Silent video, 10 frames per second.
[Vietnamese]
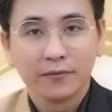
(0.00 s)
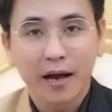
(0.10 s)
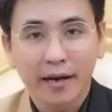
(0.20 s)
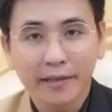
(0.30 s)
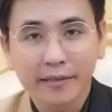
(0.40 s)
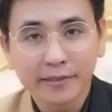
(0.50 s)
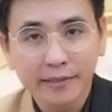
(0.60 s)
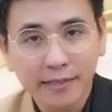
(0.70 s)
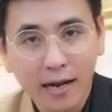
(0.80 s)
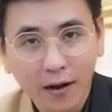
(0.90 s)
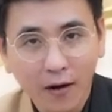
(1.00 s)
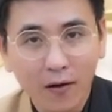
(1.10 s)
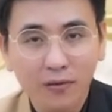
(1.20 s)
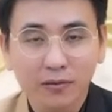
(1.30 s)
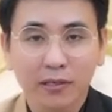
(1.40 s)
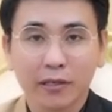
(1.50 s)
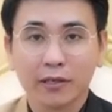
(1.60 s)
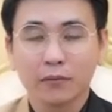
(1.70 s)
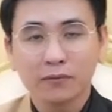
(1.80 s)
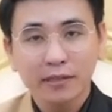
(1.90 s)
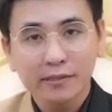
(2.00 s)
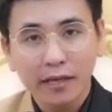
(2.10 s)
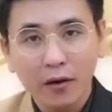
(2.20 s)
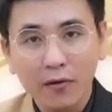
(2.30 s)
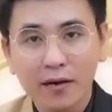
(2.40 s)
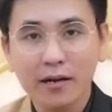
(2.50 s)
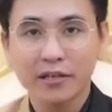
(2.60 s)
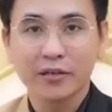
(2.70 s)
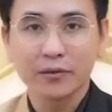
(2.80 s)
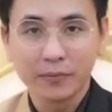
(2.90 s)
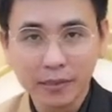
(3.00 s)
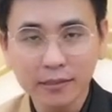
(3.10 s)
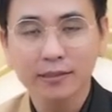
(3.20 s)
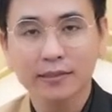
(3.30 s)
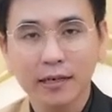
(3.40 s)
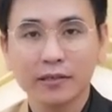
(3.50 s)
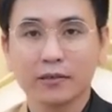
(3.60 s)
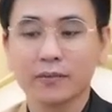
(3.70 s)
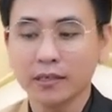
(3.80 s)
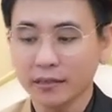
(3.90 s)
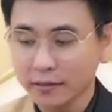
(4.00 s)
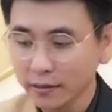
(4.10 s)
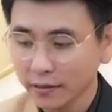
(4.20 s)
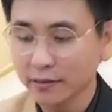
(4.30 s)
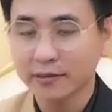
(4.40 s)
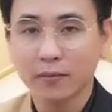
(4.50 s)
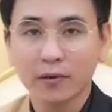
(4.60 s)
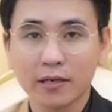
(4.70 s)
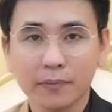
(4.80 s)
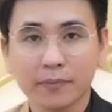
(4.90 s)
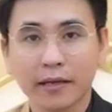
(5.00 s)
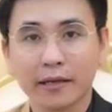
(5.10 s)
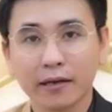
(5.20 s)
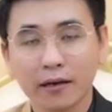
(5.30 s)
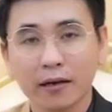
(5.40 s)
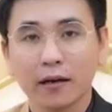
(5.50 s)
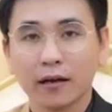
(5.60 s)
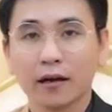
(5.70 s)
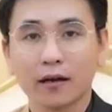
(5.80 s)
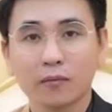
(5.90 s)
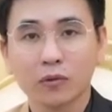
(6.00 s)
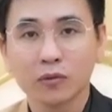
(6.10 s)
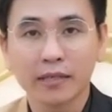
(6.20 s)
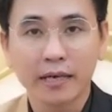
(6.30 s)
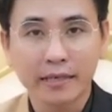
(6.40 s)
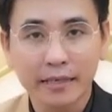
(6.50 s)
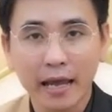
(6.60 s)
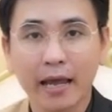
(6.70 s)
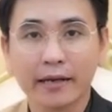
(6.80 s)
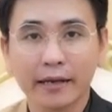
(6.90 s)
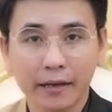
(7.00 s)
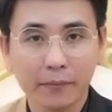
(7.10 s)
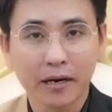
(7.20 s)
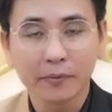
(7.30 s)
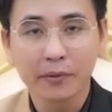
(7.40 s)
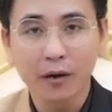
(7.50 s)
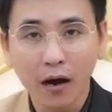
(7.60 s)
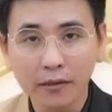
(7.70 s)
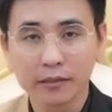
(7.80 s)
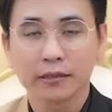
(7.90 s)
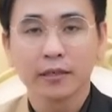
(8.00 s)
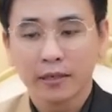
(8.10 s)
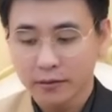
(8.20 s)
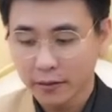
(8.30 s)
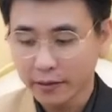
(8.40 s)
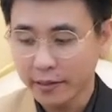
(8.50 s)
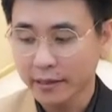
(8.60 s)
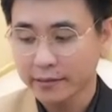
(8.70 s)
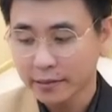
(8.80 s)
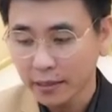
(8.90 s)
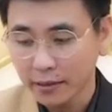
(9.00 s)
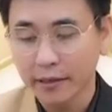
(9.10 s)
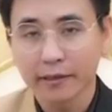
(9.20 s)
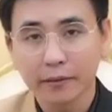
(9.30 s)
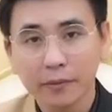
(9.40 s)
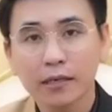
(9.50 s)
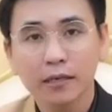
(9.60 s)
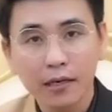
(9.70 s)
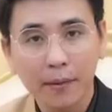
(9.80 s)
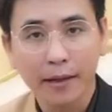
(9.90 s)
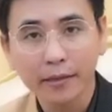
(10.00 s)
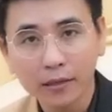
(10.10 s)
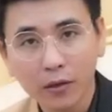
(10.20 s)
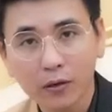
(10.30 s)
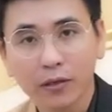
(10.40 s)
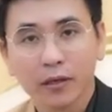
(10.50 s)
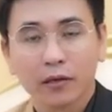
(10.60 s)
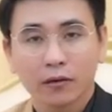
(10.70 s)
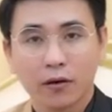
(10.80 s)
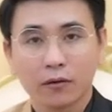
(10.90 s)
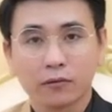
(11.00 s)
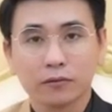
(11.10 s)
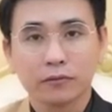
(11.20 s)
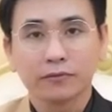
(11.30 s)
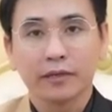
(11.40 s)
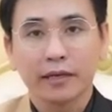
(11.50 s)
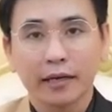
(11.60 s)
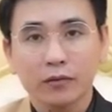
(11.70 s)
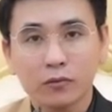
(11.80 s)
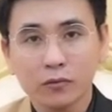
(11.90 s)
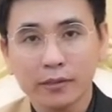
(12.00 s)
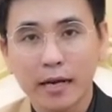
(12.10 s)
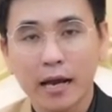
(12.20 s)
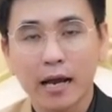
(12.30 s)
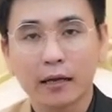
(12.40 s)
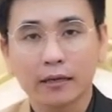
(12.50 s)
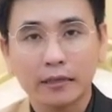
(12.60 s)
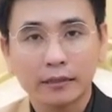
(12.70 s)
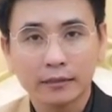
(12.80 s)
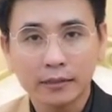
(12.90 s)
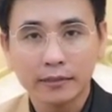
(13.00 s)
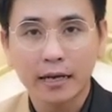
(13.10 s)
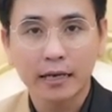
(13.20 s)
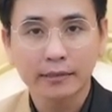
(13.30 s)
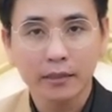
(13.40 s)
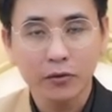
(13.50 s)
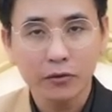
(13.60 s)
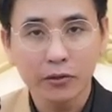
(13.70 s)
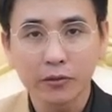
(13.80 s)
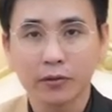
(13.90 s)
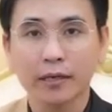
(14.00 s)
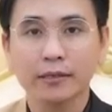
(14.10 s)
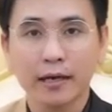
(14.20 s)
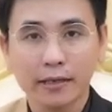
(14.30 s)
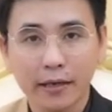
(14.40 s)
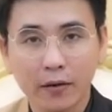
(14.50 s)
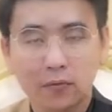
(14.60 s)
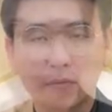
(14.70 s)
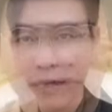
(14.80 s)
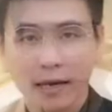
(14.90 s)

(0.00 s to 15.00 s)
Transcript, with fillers: Và để thưởng thức trà ngon thì chúng ta sẽ có rất nhiều bước, nhưng trong clip này không đủ thời gian dài để mà làm điều đó được, cho nên Kỳ Lân sẽ thực hiện những bước cơ bản nhất thôi. Còn về cách uống trà, cách thưởng thức trà sẽ có nhiều cách khác nhau.